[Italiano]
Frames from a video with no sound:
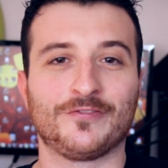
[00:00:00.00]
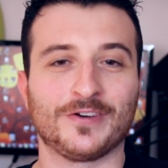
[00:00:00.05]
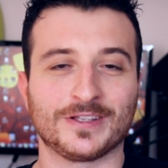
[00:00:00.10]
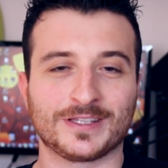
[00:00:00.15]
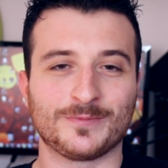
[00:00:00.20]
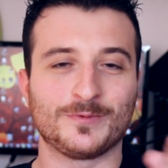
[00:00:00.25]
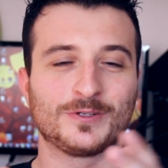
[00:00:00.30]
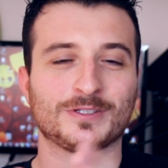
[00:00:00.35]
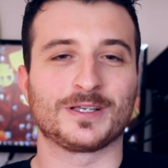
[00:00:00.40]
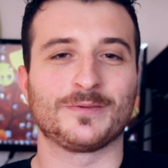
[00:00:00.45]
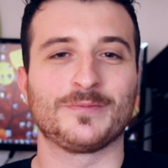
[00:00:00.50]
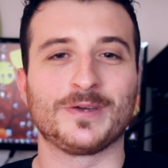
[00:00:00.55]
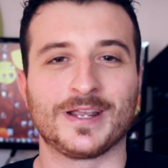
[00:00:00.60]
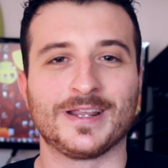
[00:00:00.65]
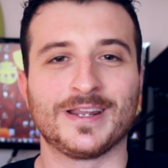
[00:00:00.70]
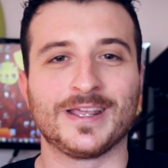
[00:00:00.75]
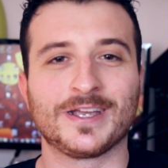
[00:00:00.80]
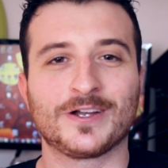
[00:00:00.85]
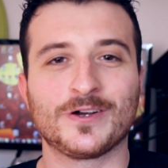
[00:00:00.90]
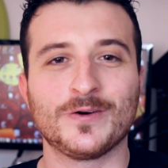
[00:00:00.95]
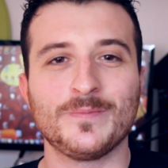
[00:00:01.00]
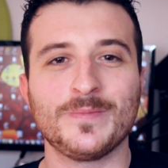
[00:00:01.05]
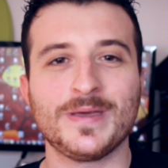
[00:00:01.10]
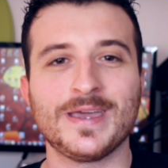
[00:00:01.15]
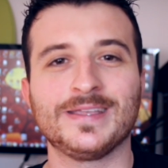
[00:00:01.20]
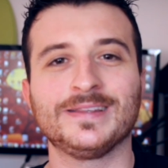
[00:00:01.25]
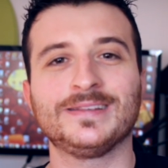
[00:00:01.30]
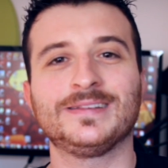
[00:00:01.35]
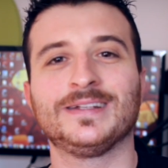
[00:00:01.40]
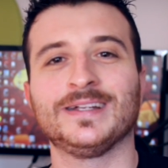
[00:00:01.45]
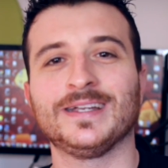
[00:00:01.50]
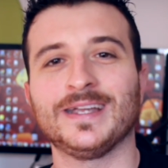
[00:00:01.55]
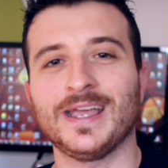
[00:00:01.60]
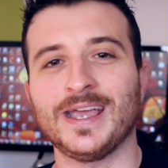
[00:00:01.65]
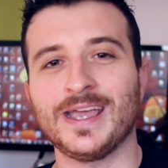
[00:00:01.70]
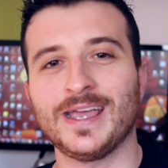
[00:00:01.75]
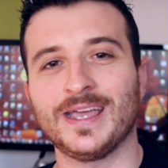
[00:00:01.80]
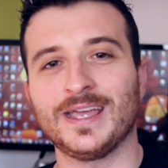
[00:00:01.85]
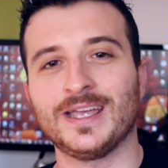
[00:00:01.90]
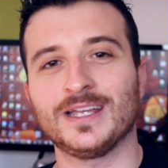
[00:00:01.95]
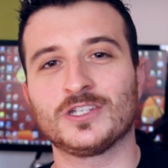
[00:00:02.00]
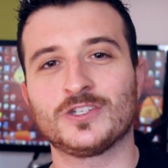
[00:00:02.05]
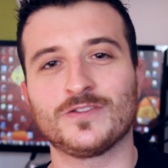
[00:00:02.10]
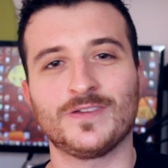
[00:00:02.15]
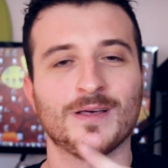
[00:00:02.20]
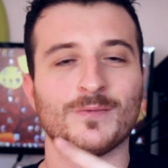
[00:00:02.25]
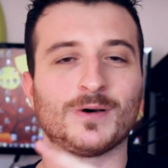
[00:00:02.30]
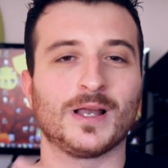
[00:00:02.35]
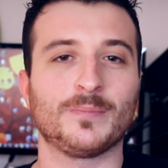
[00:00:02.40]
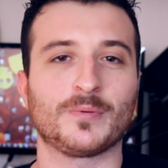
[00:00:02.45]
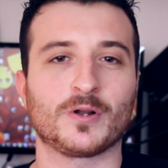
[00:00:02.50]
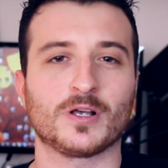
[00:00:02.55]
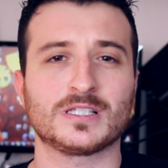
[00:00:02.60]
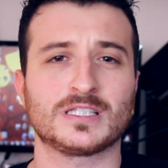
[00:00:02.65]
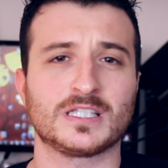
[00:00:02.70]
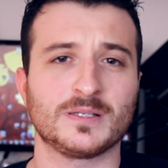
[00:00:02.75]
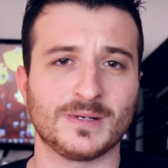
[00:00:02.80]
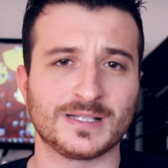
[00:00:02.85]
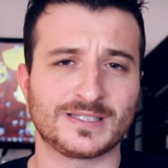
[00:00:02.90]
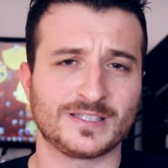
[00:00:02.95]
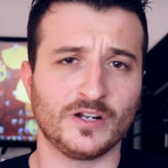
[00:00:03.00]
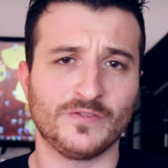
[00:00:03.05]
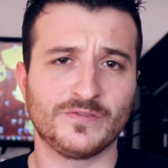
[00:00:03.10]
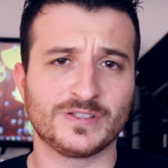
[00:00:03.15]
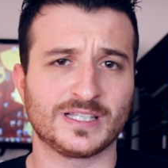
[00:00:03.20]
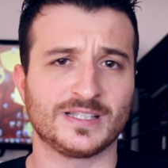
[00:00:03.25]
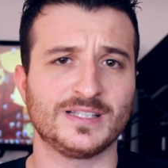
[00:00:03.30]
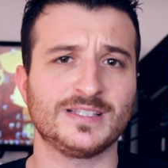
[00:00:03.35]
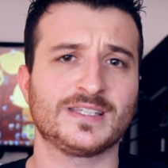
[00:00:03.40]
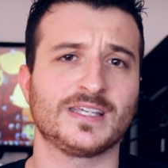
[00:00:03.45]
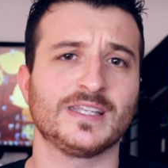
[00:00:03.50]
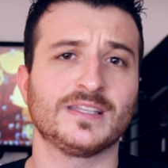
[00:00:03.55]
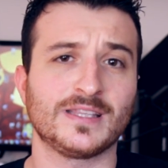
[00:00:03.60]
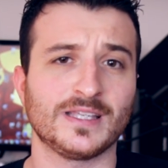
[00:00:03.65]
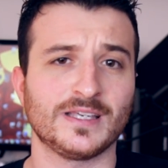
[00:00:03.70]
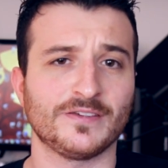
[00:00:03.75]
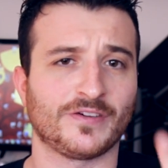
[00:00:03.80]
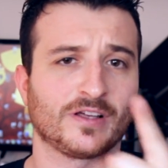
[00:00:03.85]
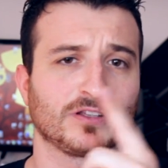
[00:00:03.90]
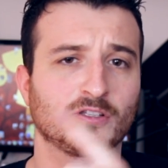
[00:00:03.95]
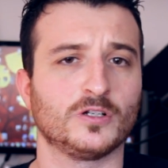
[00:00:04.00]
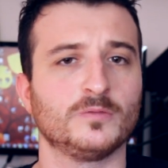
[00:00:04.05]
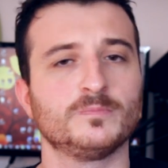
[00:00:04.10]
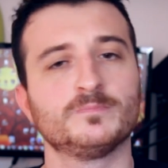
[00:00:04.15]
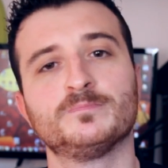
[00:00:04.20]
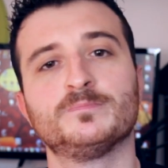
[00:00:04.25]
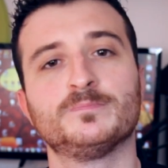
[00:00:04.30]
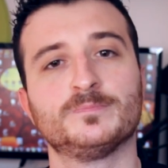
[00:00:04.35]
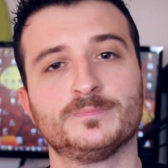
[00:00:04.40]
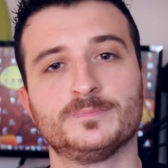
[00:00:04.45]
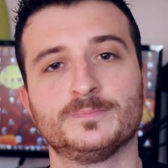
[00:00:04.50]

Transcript: fatemelo sapere nei commenti e ci vediamo alla prossima e se non vi siete iscritti fatelo